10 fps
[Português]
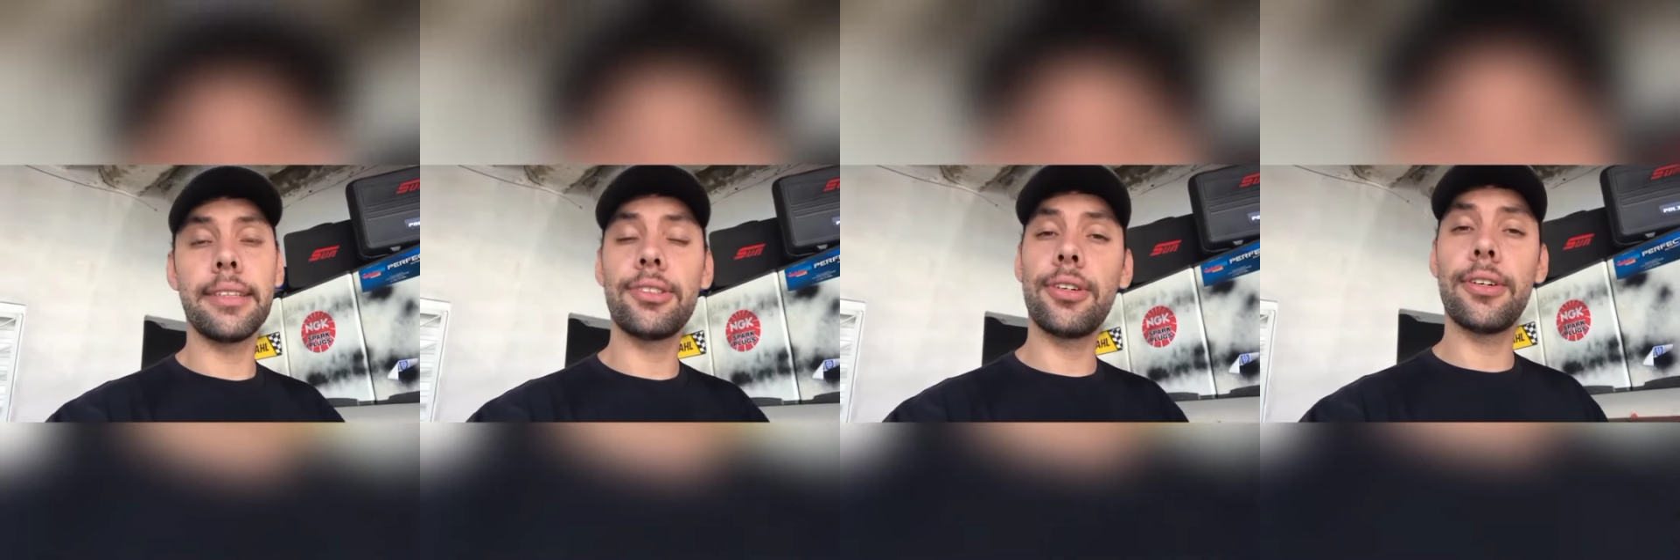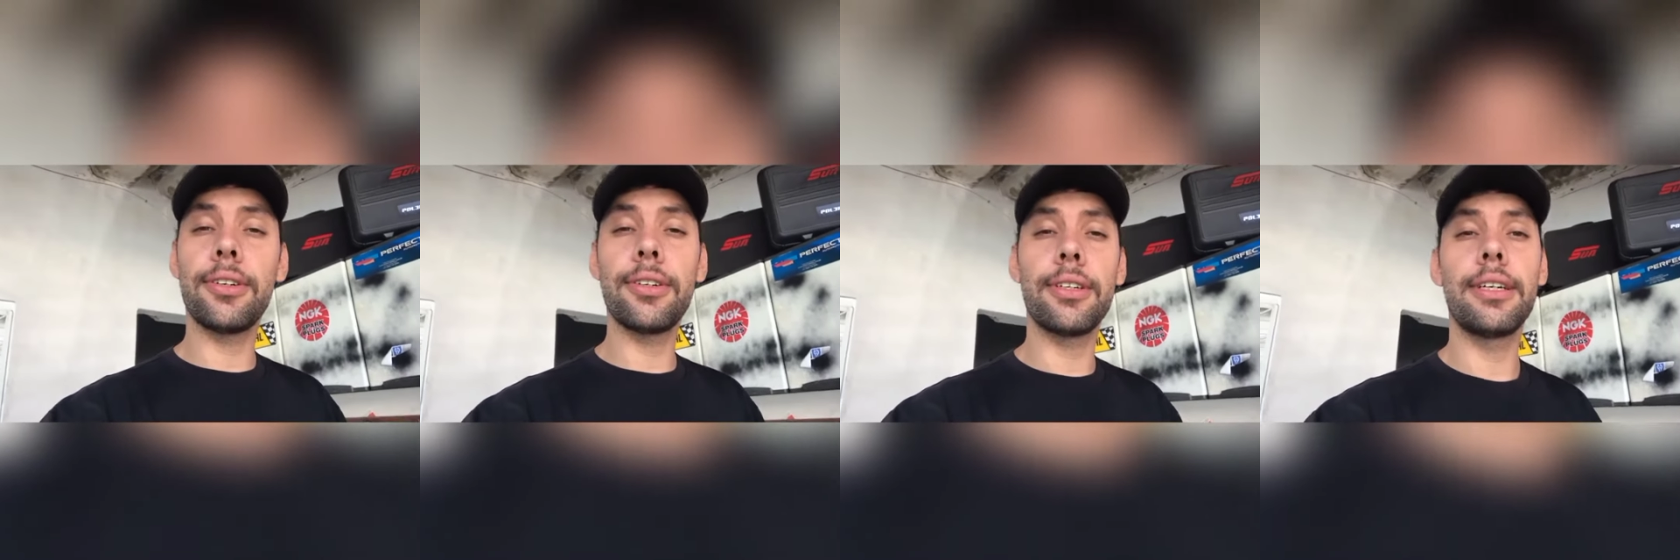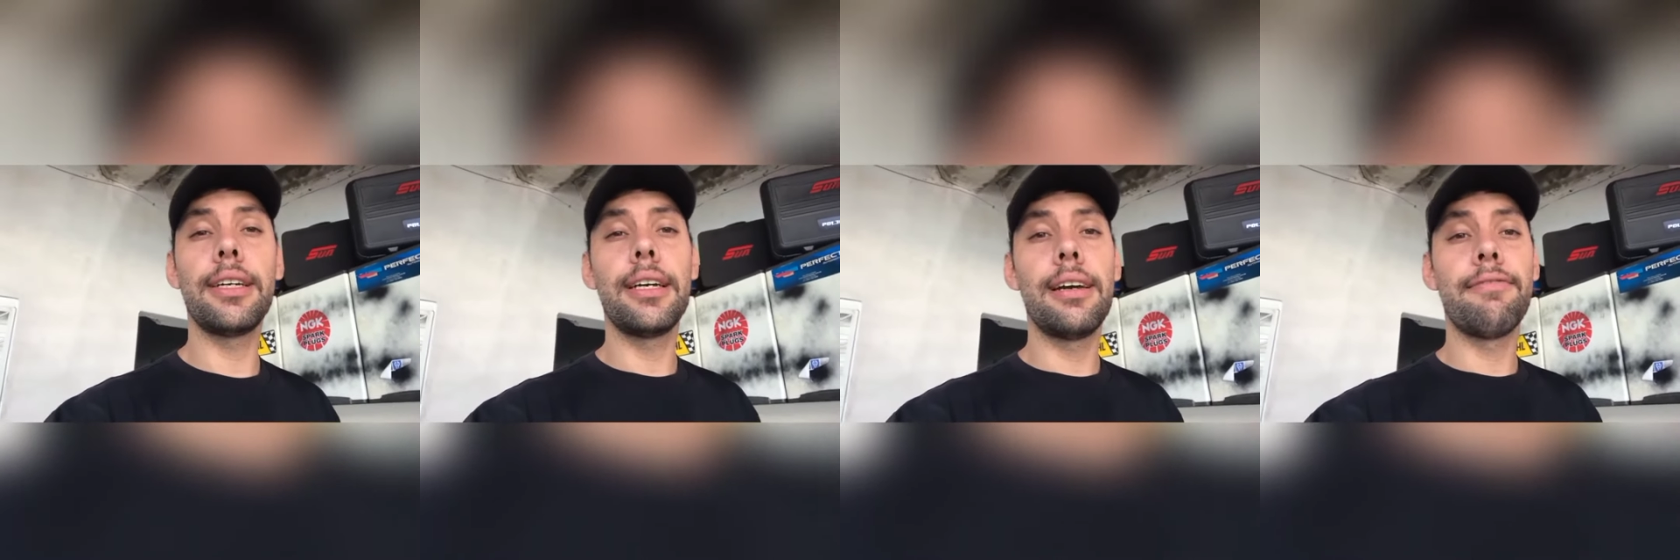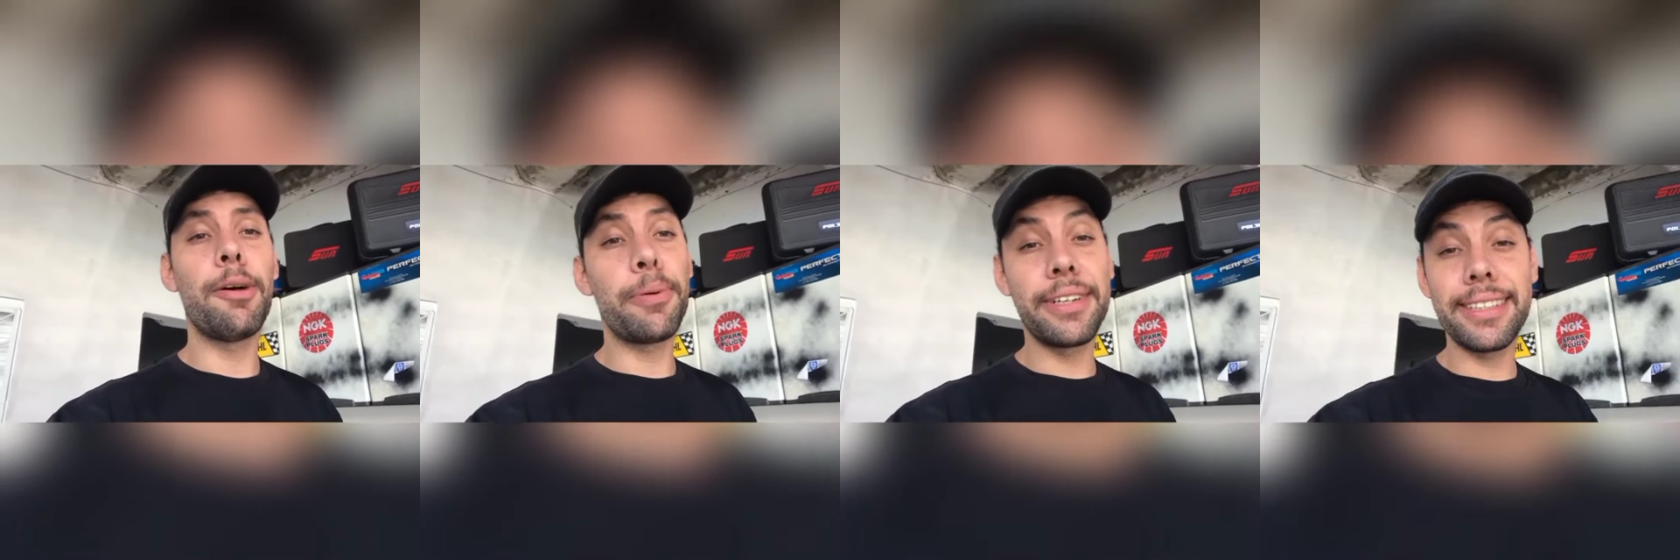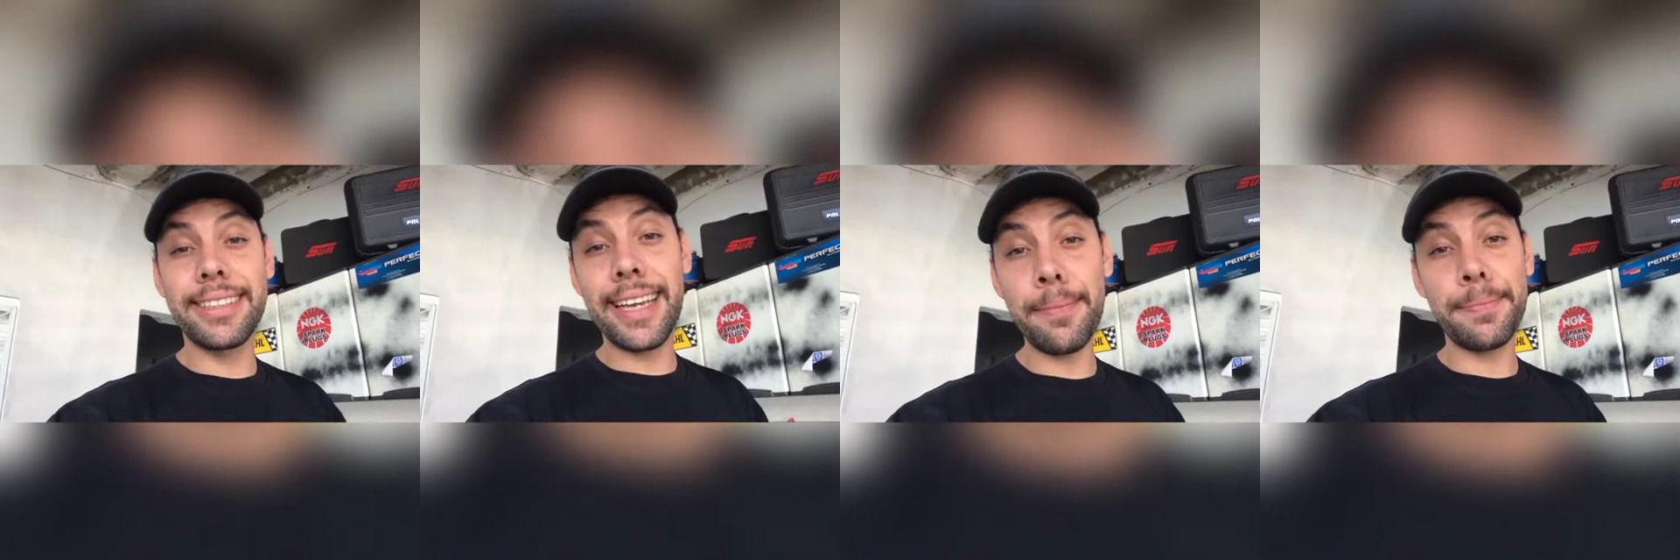Só vai um pouquinho de
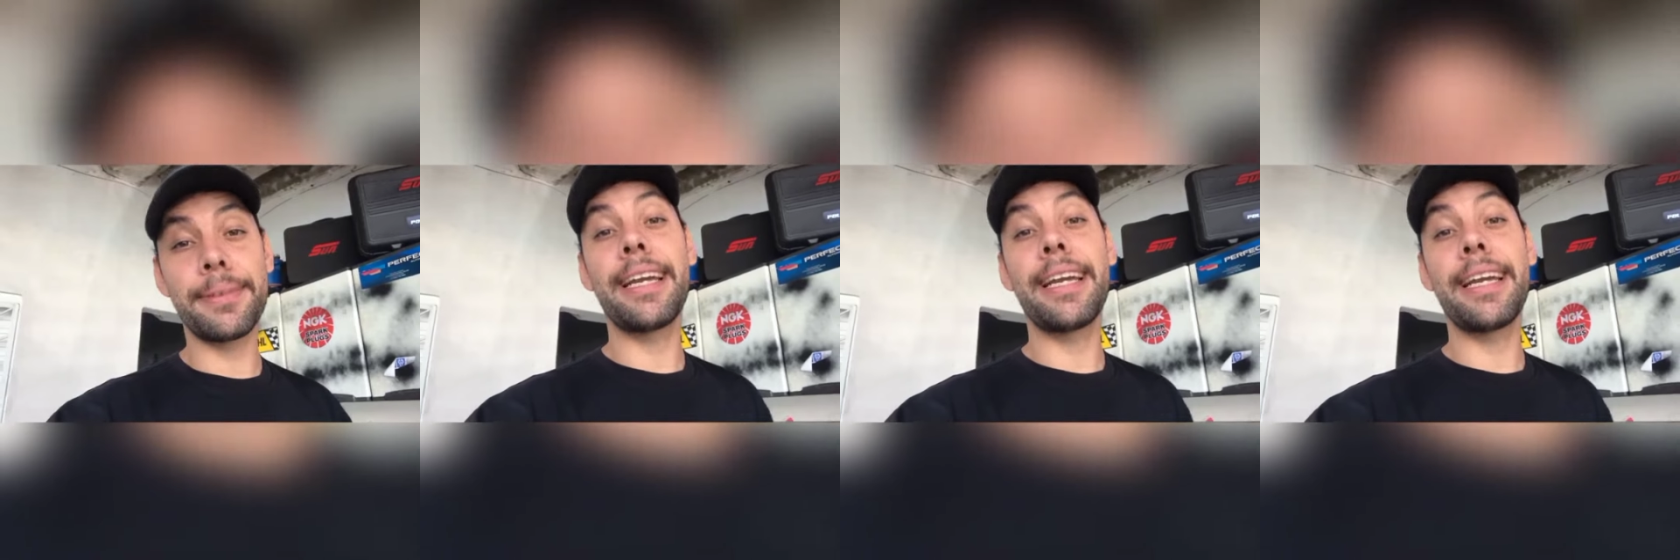tempo,